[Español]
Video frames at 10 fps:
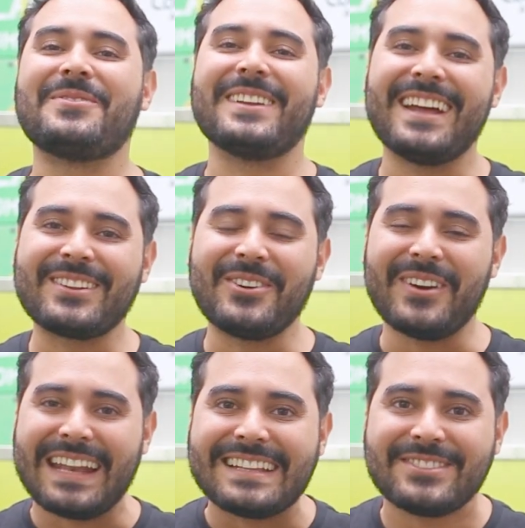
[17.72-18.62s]

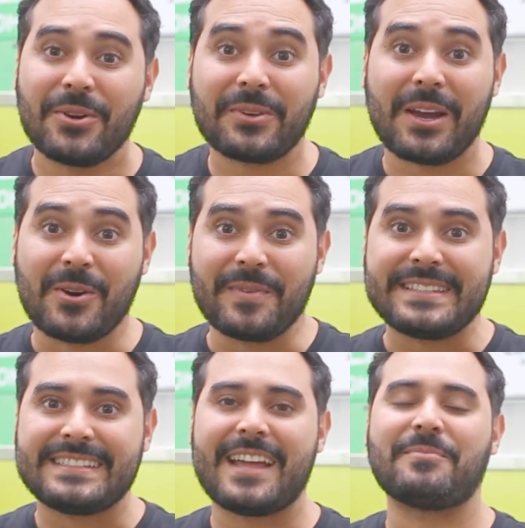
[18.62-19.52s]
Penalco, en Antioquia, ¿cómo
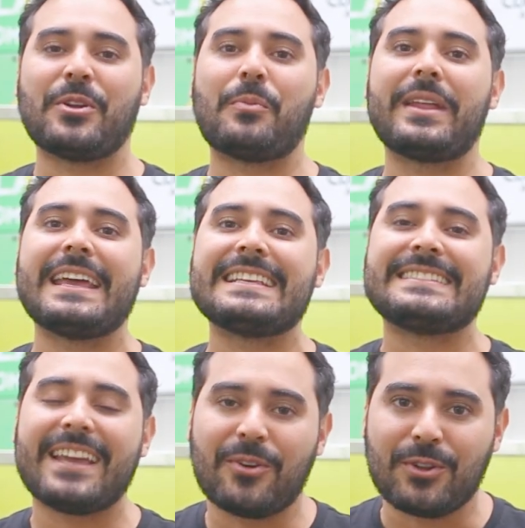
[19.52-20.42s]
están? Mi nombre es
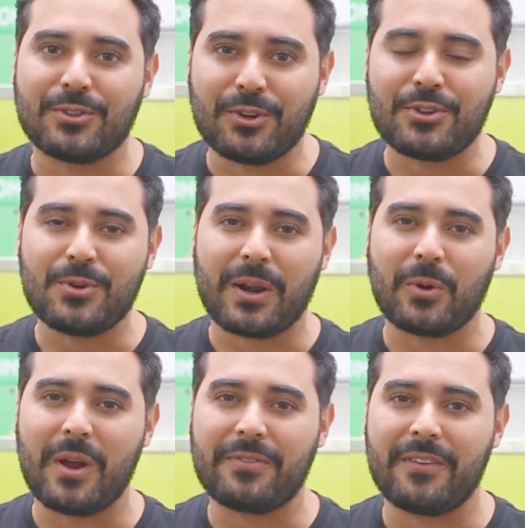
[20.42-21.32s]
Diego Londoño,
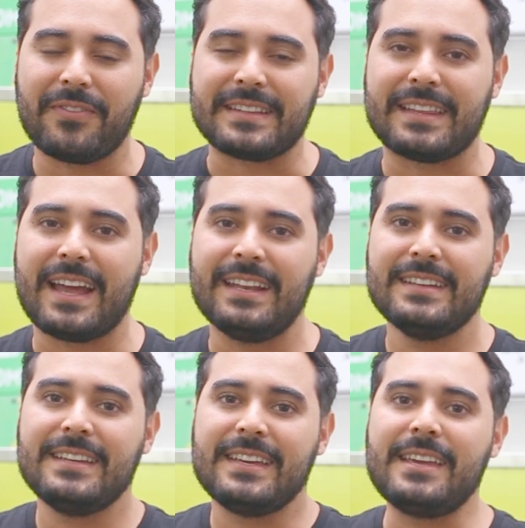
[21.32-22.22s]
arroba el fan
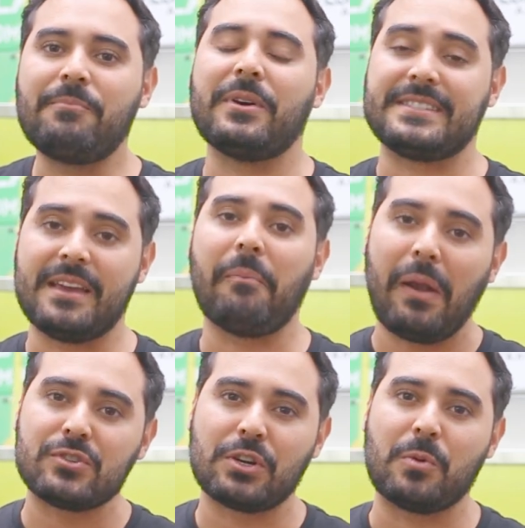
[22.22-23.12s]
y pues siempre
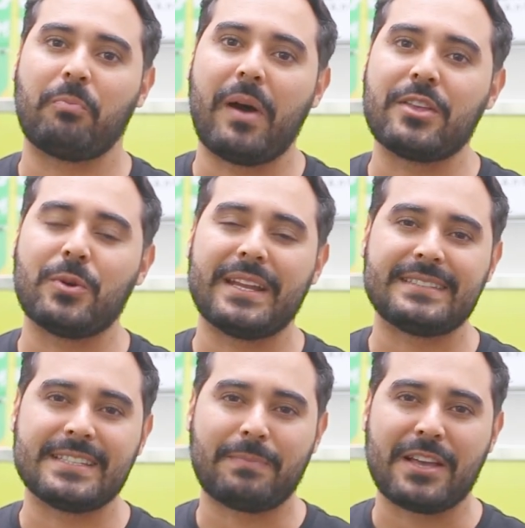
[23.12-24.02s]
los acompaño en
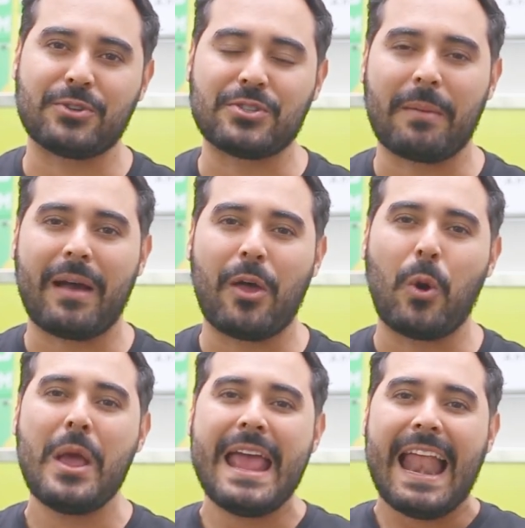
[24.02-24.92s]
este espacio
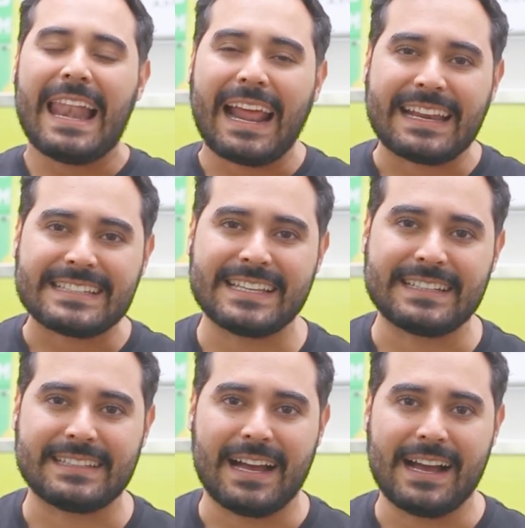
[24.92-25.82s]
llamado La
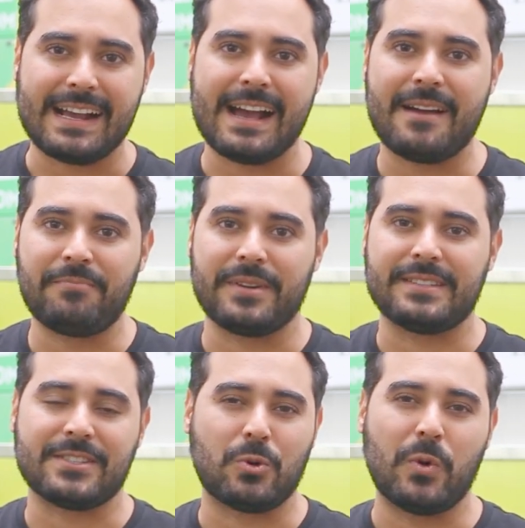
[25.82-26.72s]
Receta. Acá pues
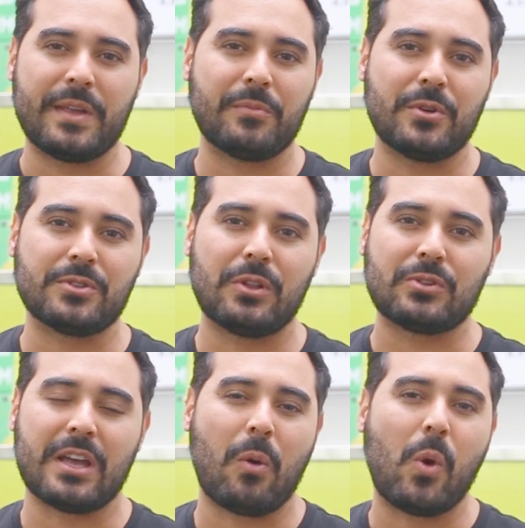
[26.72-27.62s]
descubrimos
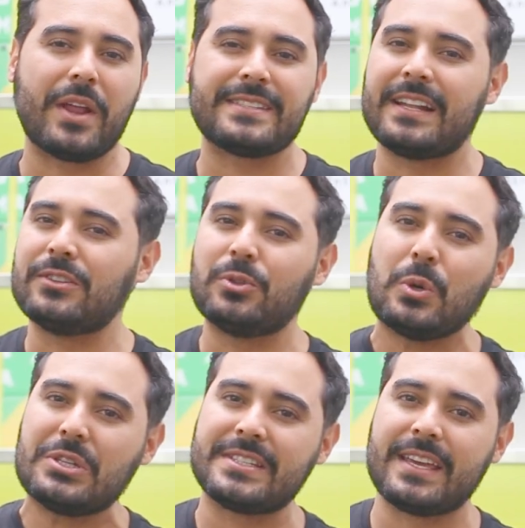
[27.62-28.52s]
los sabores, el
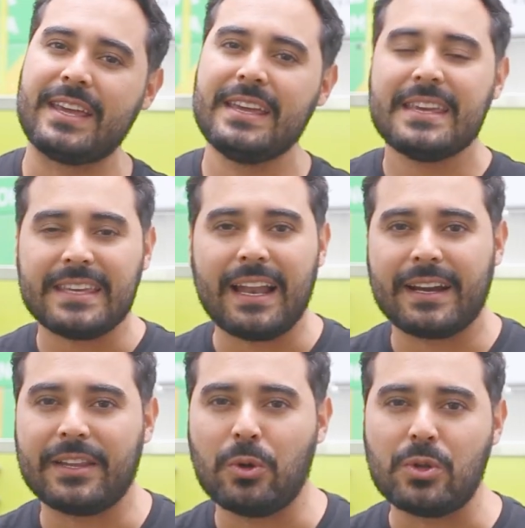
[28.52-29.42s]
dulce y el
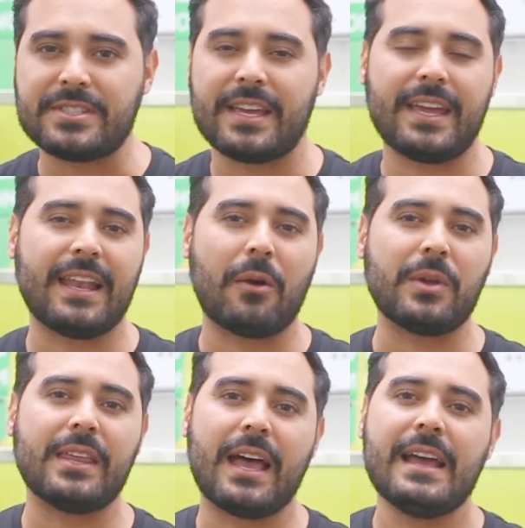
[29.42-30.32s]
agridulce en la
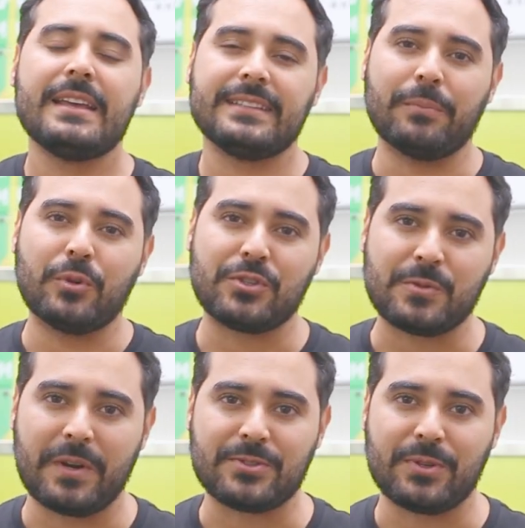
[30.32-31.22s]
vida de
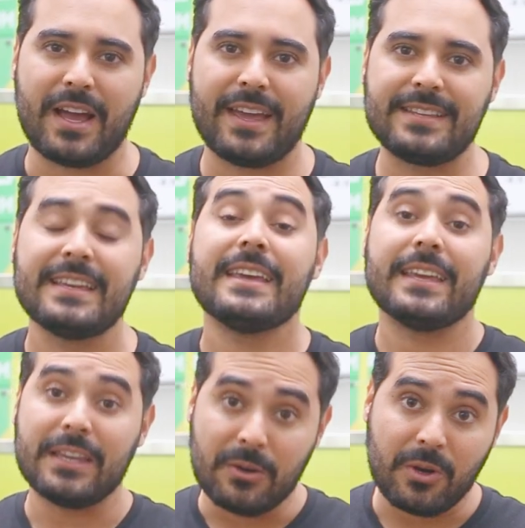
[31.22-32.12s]
muchos personajes,
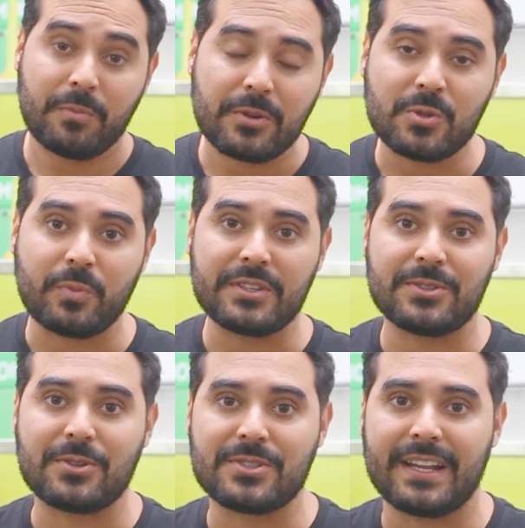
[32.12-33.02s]
y hoy por
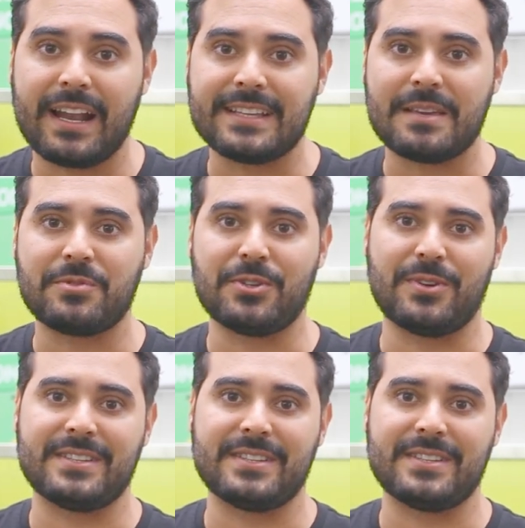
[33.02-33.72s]
supuesto no será la excepción.